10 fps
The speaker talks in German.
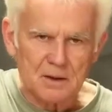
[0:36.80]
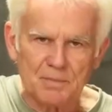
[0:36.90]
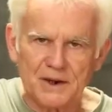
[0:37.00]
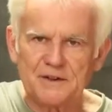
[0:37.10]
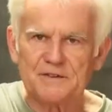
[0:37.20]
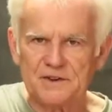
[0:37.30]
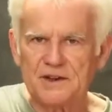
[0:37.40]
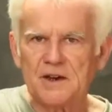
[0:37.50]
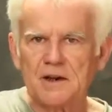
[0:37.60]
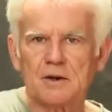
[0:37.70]
Bei Die
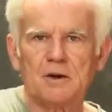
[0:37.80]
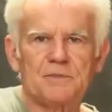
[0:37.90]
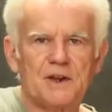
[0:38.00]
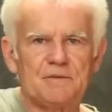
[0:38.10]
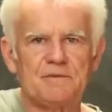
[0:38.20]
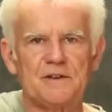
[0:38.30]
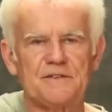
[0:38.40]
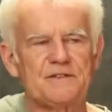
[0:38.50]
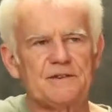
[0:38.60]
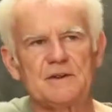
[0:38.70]
Sieger kommt
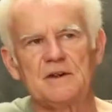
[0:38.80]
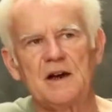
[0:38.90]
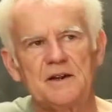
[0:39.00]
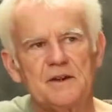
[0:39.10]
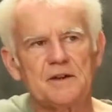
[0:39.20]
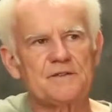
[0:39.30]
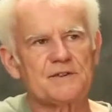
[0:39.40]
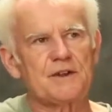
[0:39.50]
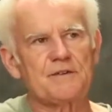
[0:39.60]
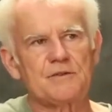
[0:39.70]
etwas anderes
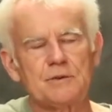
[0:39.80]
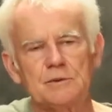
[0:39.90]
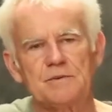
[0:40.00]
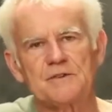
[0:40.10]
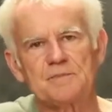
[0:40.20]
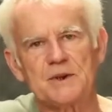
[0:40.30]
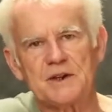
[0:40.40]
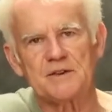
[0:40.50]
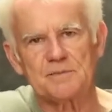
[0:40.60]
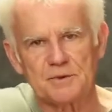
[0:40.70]
dazu, was mich
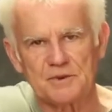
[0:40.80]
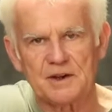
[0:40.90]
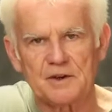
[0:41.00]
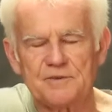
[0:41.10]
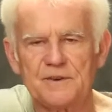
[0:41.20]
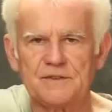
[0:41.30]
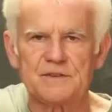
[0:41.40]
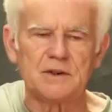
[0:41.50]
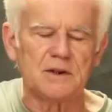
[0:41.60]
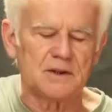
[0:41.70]
ganz besonders
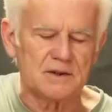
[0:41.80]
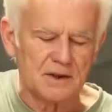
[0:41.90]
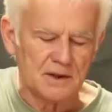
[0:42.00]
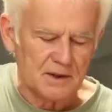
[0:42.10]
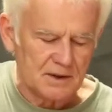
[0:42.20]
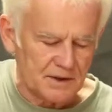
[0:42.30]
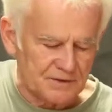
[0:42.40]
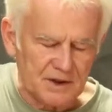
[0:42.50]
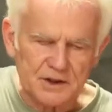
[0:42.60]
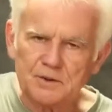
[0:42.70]
fasziniert, dass
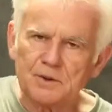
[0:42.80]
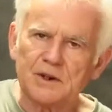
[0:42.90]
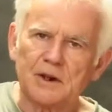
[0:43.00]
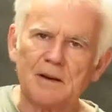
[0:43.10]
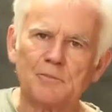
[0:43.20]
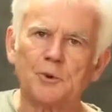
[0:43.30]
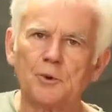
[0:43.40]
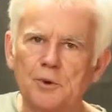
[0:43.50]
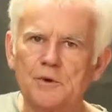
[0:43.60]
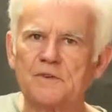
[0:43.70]
er nicht nur die
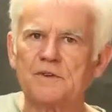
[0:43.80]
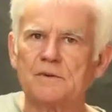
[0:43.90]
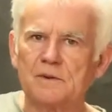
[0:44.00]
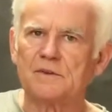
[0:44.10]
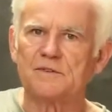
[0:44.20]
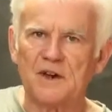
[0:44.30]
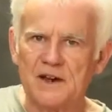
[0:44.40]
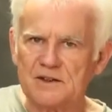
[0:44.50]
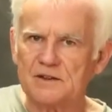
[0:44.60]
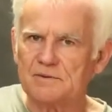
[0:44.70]
glamouröse
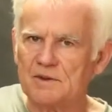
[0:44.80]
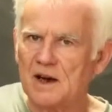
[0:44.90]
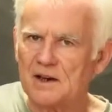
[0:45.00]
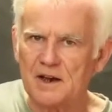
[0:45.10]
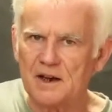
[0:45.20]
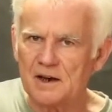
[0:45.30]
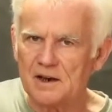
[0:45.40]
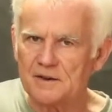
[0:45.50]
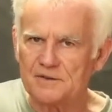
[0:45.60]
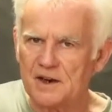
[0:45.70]
Seite einer,
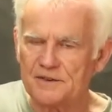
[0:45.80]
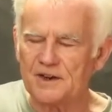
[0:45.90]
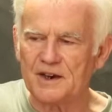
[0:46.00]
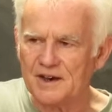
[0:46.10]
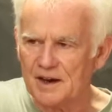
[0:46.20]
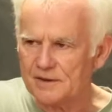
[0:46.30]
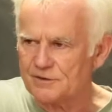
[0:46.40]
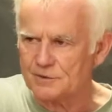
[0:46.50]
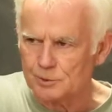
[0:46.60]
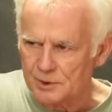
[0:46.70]
eines
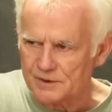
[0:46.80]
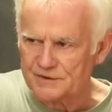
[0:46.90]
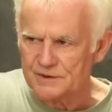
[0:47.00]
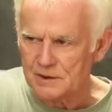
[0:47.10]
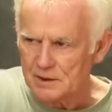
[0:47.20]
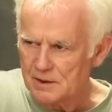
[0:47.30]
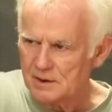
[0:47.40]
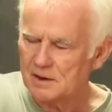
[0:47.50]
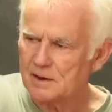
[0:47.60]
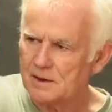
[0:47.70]
SEK-Zuges
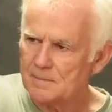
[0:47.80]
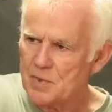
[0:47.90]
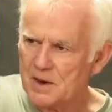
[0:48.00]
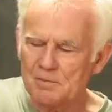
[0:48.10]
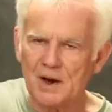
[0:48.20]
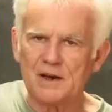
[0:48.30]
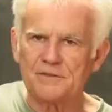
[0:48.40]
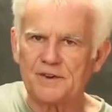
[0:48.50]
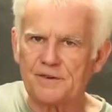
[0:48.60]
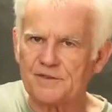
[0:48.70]
äh, im
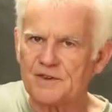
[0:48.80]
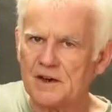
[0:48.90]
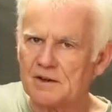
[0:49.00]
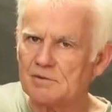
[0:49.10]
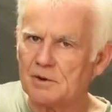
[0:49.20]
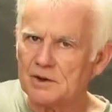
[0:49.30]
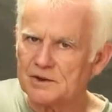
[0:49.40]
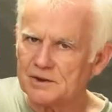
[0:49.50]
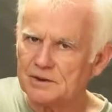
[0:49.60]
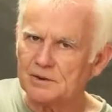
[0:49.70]
Einsatz zeigen
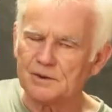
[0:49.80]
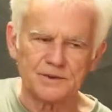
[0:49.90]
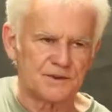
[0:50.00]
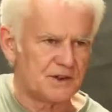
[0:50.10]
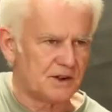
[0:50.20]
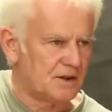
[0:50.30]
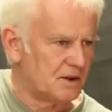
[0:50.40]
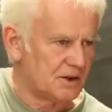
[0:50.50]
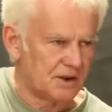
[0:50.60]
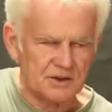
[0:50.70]
wollte und die,
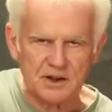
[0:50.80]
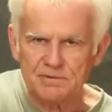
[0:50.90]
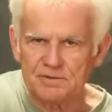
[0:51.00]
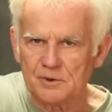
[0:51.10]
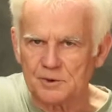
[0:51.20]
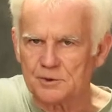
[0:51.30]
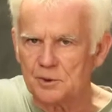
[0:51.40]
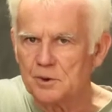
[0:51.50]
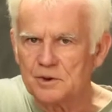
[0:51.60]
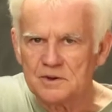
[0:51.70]
die Tiefen und
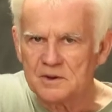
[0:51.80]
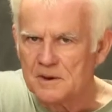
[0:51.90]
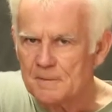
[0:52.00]
Höhen